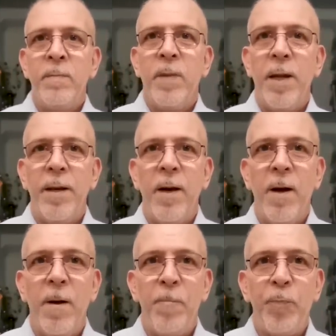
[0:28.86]

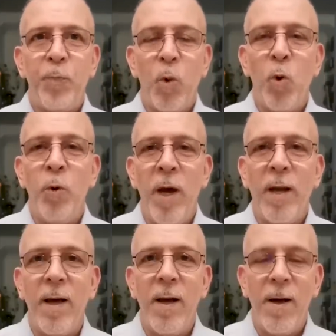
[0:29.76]
بأن
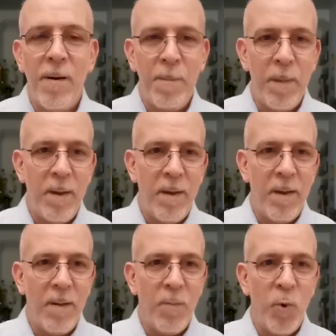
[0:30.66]
هناك آه،
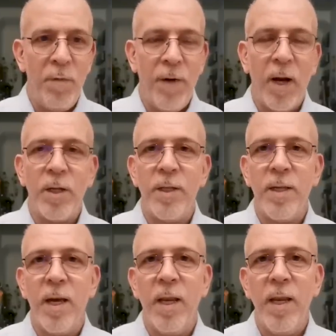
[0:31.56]
موافقة
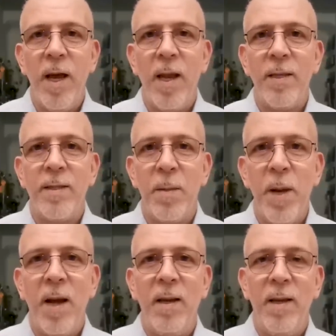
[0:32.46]
جزائرية على
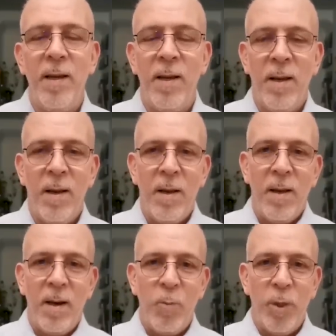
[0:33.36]
السماح
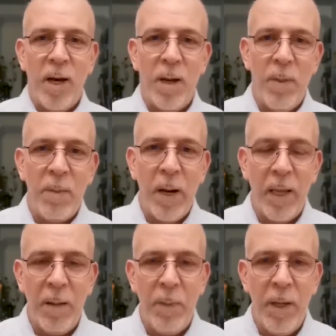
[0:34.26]
للمنتخب
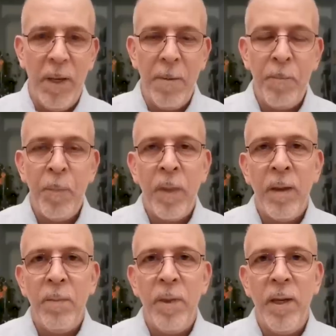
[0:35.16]
المغربي
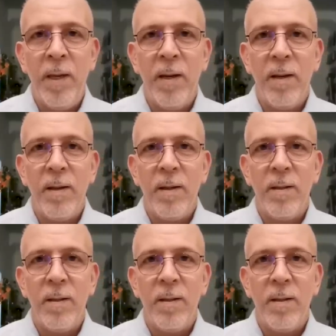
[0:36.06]
بدخول